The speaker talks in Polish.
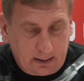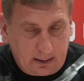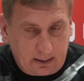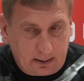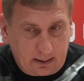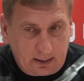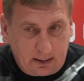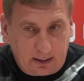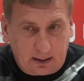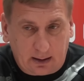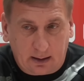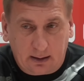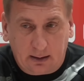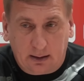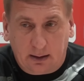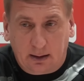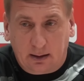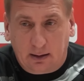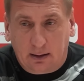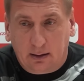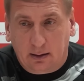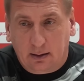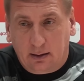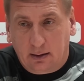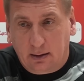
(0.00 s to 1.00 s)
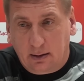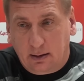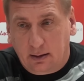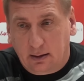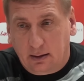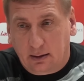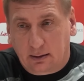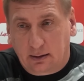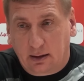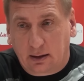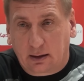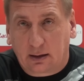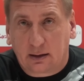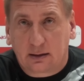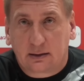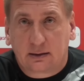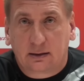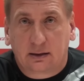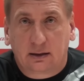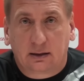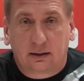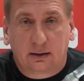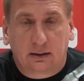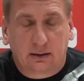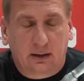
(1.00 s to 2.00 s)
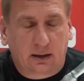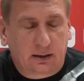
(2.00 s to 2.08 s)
Generalnie GKS, tych,